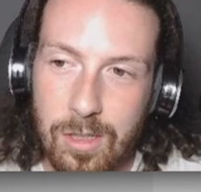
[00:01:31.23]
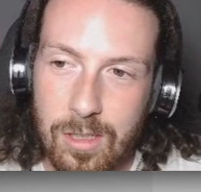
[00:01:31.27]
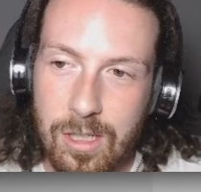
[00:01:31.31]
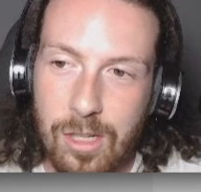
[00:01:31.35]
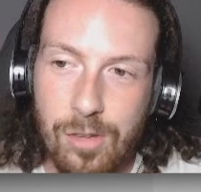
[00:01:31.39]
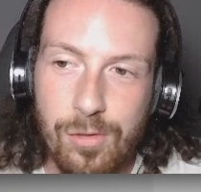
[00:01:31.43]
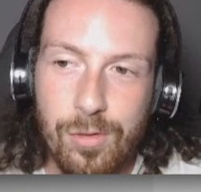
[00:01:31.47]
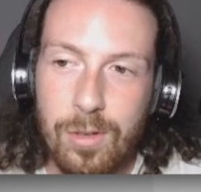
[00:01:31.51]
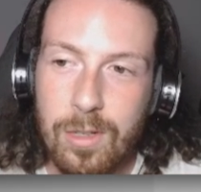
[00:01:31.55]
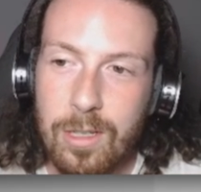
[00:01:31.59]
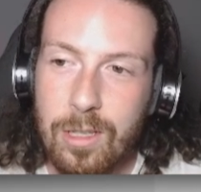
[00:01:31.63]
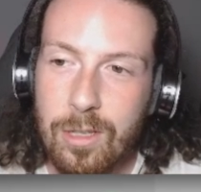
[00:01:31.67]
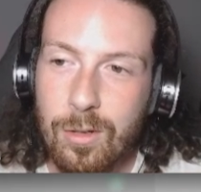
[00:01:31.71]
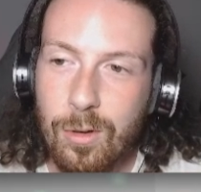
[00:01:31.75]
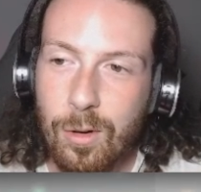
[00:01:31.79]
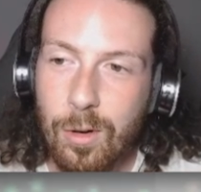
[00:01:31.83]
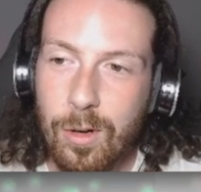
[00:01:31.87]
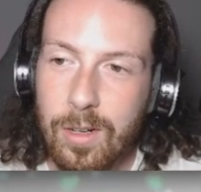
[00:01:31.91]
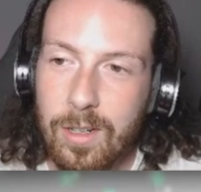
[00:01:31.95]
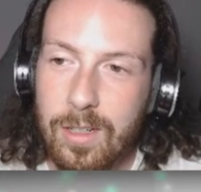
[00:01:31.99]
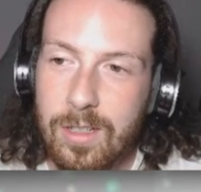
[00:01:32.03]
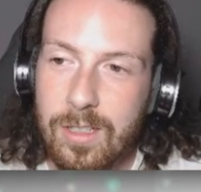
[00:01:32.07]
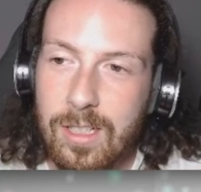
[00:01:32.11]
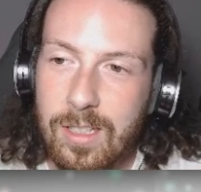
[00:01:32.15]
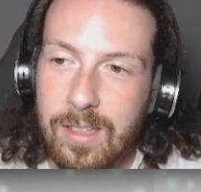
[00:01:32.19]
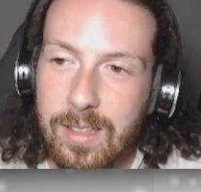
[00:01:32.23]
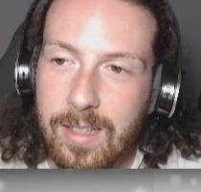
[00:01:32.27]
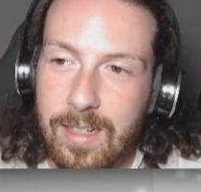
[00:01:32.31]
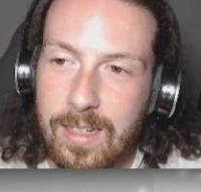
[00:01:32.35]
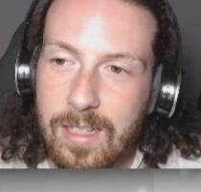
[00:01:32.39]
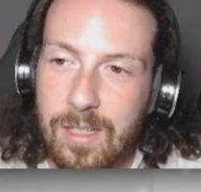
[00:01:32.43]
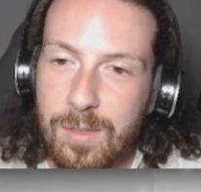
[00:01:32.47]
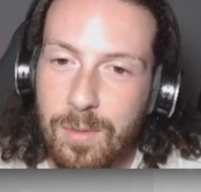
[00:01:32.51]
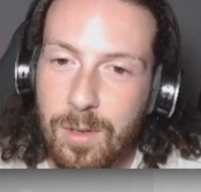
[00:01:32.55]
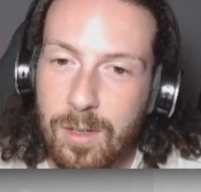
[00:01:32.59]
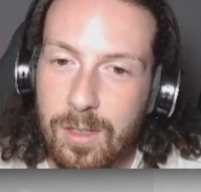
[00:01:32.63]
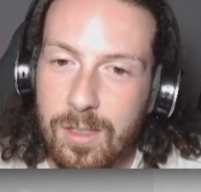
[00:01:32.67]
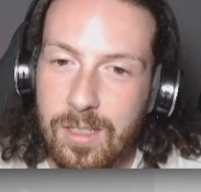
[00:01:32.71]
tive um score de
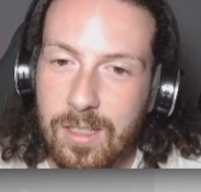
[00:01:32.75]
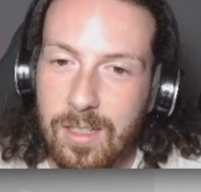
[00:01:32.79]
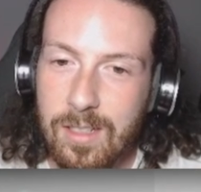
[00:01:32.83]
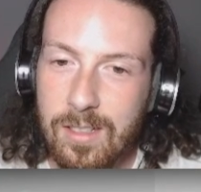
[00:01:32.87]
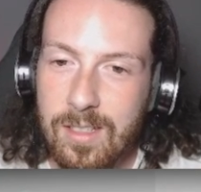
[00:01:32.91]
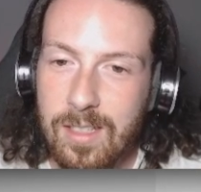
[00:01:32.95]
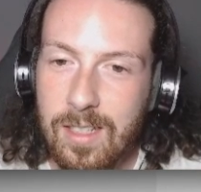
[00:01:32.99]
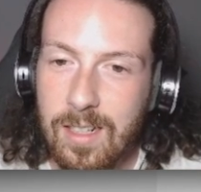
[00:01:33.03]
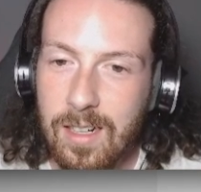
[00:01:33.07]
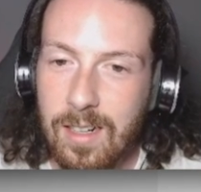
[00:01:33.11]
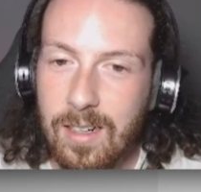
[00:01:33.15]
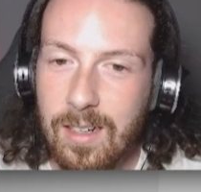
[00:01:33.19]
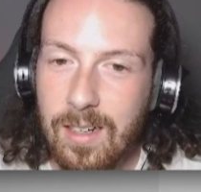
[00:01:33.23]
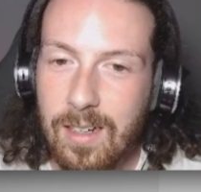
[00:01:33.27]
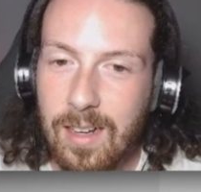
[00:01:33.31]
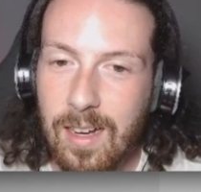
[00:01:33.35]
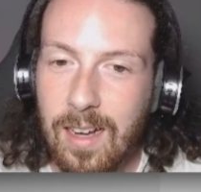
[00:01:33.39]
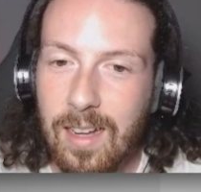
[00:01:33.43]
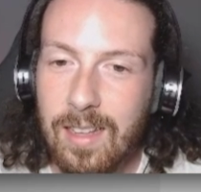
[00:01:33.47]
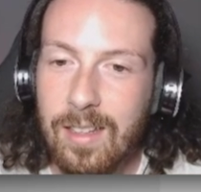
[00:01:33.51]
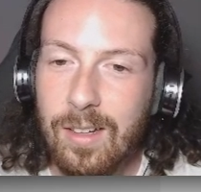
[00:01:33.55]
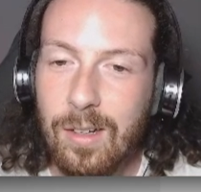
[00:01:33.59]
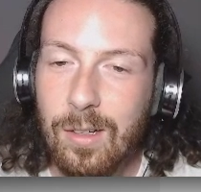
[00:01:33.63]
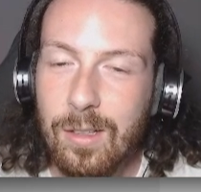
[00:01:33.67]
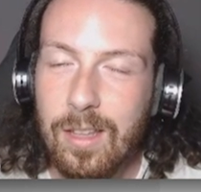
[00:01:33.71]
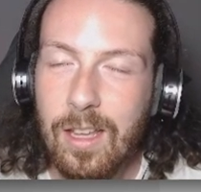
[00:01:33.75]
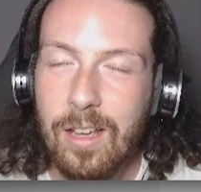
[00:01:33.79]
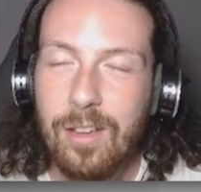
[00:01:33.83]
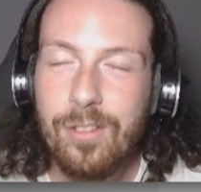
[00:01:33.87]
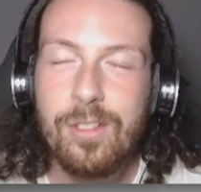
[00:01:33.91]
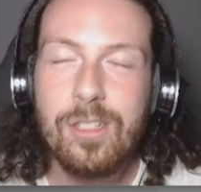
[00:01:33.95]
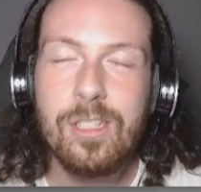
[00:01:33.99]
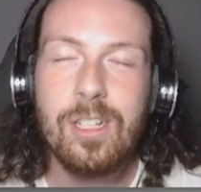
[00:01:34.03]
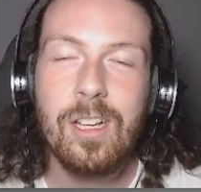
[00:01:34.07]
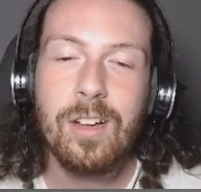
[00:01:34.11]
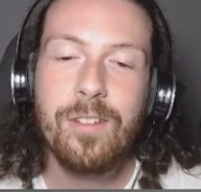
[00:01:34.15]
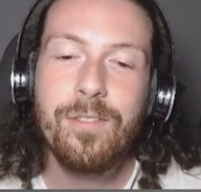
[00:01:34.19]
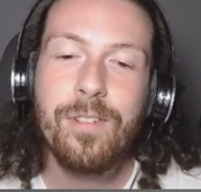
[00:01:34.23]
3.800. Será? Ah, não. Tem,
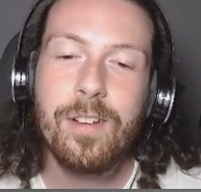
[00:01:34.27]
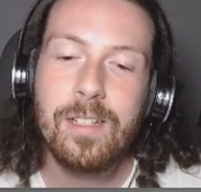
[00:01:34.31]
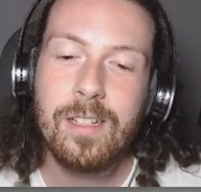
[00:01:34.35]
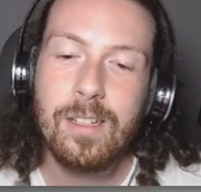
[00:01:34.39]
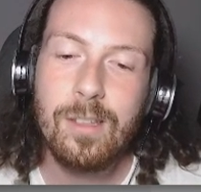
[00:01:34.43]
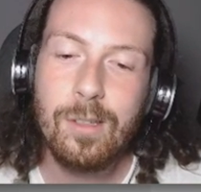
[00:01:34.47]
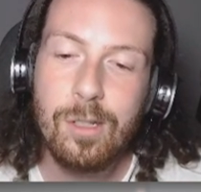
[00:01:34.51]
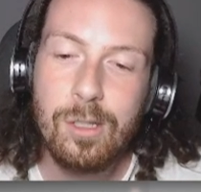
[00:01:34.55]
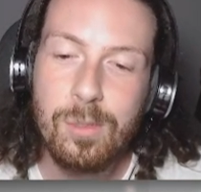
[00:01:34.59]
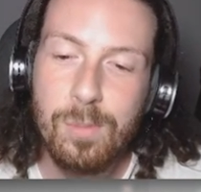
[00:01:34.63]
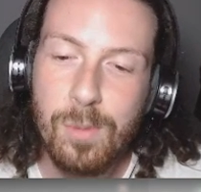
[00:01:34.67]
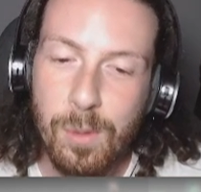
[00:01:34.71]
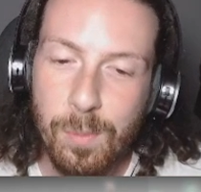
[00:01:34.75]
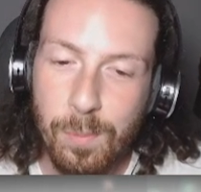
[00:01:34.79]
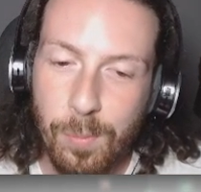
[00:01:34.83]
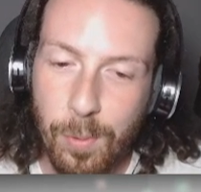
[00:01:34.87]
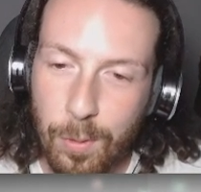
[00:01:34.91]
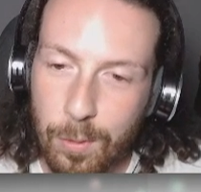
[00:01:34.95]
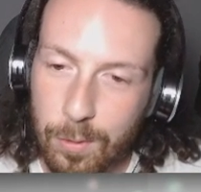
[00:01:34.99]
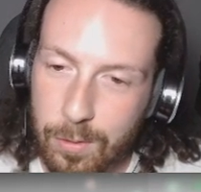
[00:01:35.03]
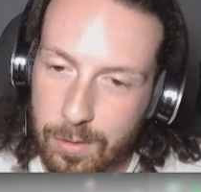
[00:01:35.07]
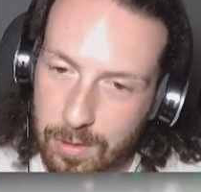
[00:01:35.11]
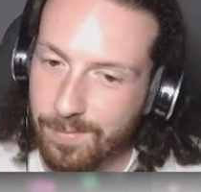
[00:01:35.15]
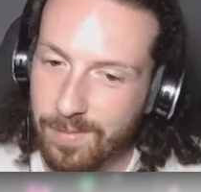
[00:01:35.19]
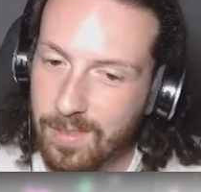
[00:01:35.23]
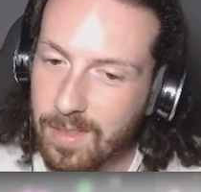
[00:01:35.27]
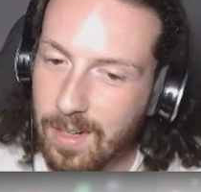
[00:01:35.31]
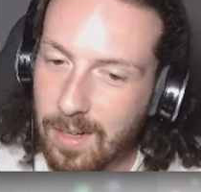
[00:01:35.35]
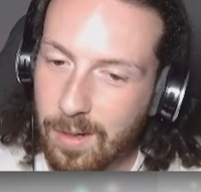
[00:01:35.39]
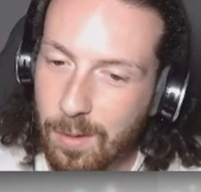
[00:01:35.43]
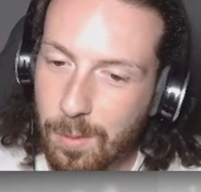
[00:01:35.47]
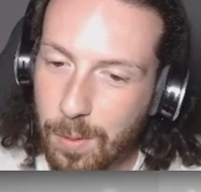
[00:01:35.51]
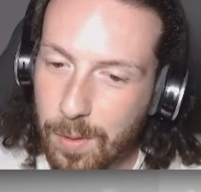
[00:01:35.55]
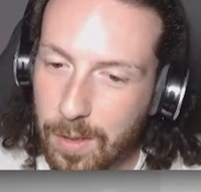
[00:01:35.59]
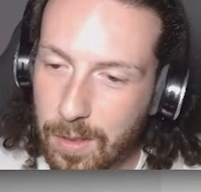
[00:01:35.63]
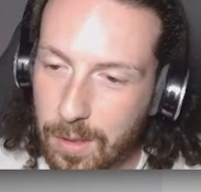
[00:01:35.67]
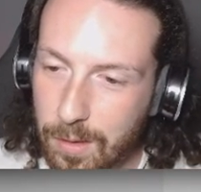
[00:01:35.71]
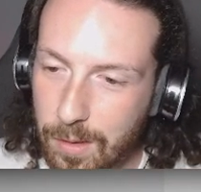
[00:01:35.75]
tinha que fazer 2.000 pontos.
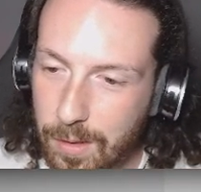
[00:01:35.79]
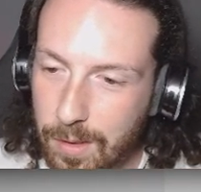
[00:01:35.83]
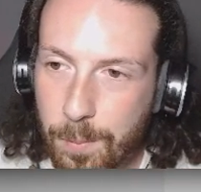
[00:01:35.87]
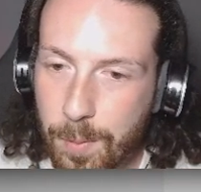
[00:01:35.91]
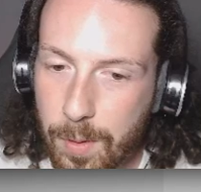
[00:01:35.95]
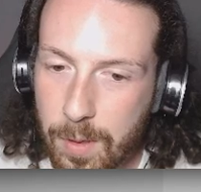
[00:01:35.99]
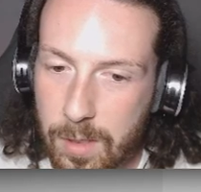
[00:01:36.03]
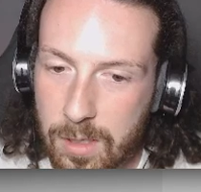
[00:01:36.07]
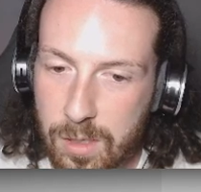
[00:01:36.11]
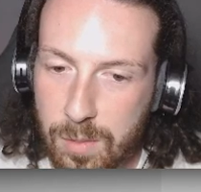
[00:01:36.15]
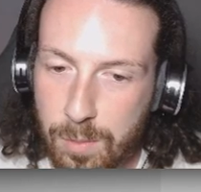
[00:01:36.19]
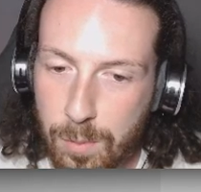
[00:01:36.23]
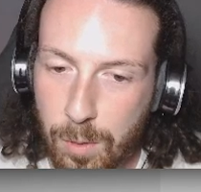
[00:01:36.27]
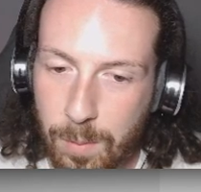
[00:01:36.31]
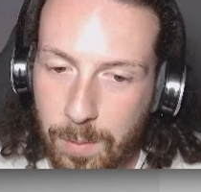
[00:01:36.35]
Tranquilo. Próximo